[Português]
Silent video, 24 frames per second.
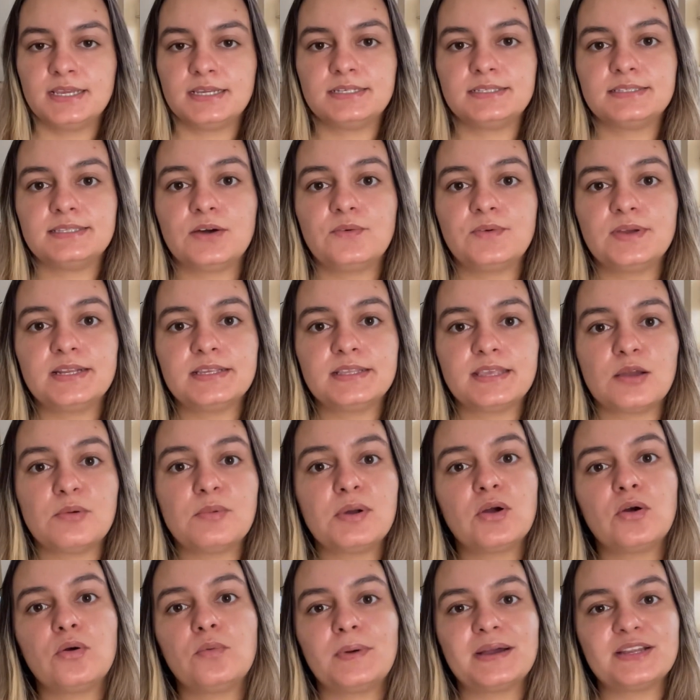Então, ele tem
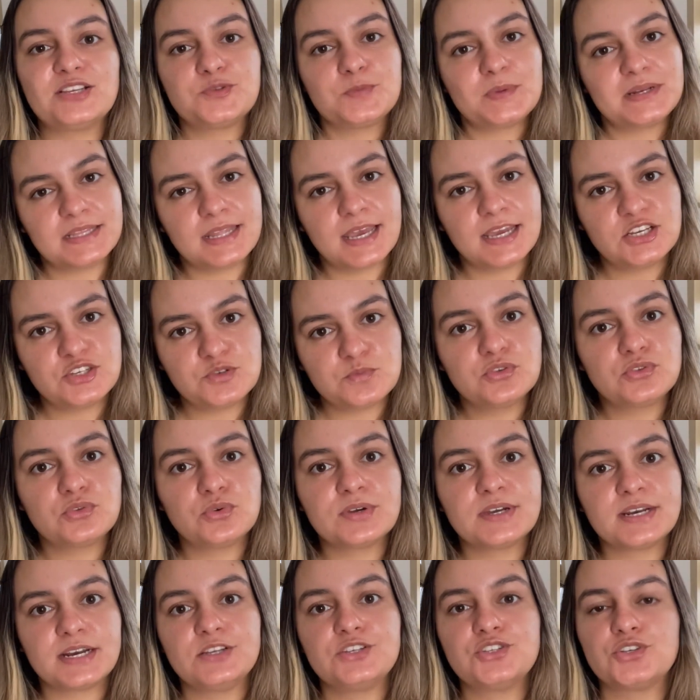uma compatibilidade muito
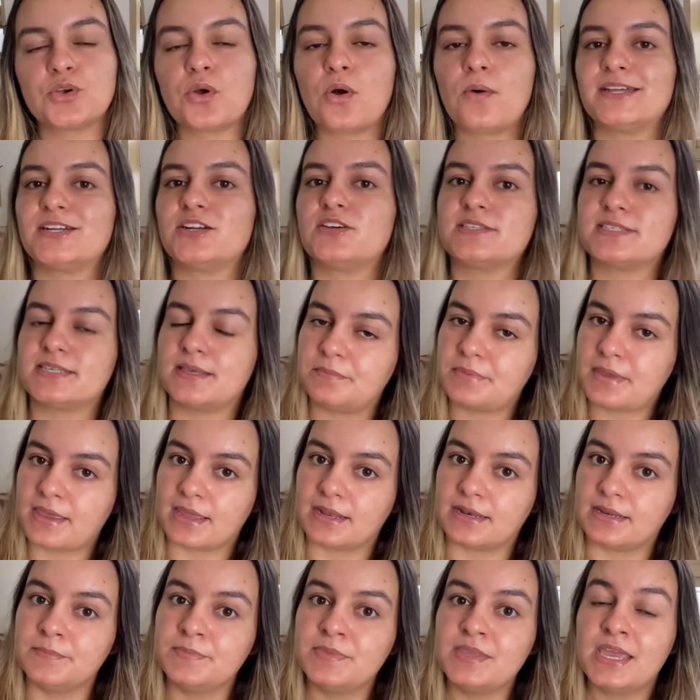grande com a nossa
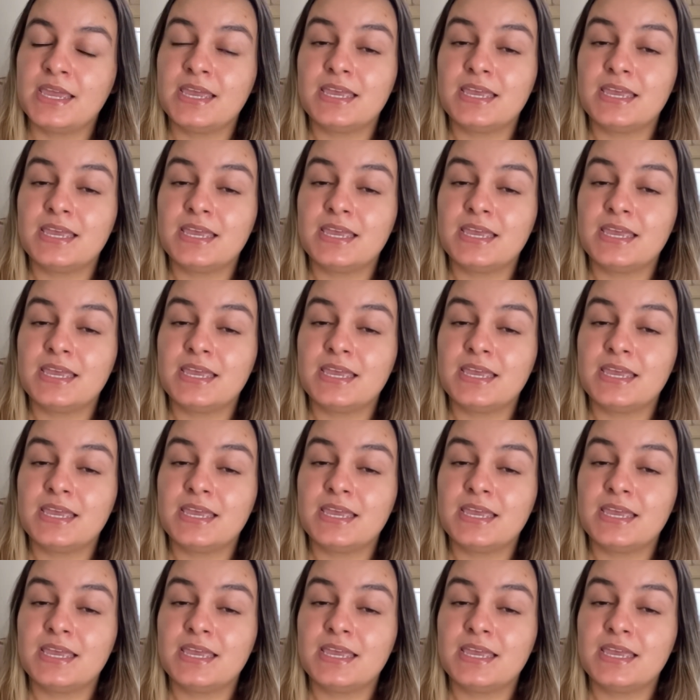pele.